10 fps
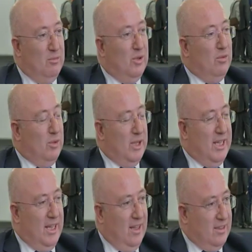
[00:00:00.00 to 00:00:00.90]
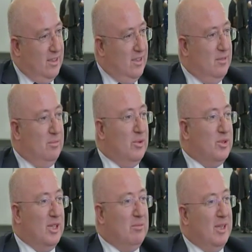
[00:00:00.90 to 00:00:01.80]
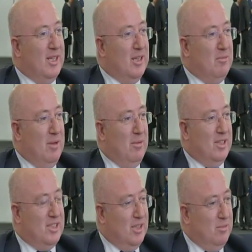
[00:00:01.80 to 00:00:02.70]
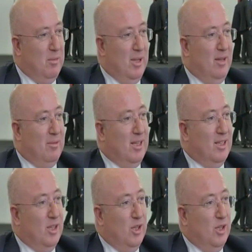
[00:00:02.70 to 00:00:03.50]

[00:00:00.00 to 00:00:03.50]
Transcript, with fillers: Bugün buraya geldik. Büyükşehir Belediye'm ve başkanımla beraber.